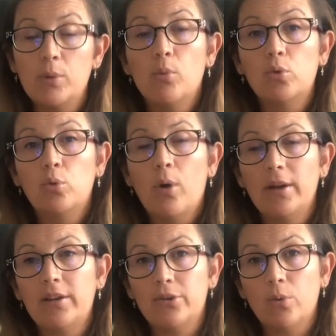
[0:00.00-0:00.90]

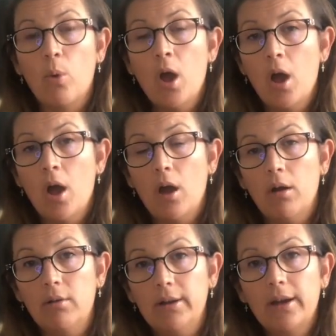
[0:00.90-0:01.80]
émonctoires qui sont
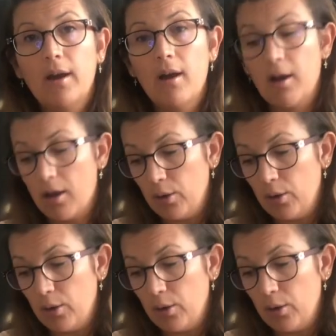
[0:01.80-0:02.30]
euh, les reins,